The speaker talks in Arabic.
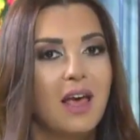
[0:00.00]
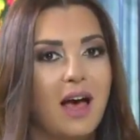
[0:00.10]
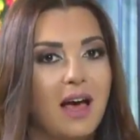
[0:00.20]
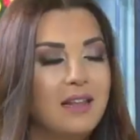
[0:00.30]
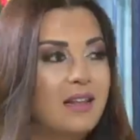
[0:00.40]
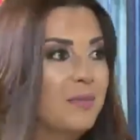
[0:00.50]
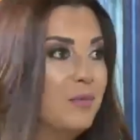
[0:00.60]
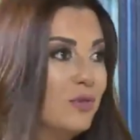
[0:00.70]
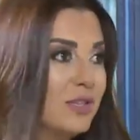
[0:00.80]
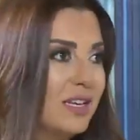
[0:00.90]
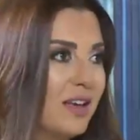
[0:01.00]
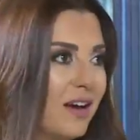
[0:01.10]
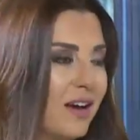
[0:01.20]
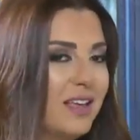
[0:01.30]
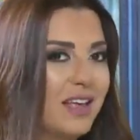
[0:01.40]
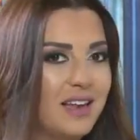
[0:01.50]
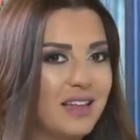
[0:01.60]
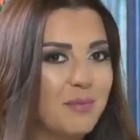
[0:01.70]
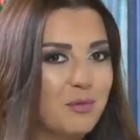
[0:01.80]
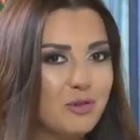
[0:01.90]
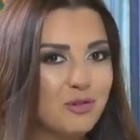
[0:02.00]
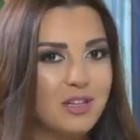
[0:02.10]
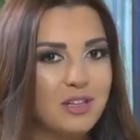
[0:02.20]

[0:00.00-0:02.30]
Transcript: عن الميوزيكا يلي موجوده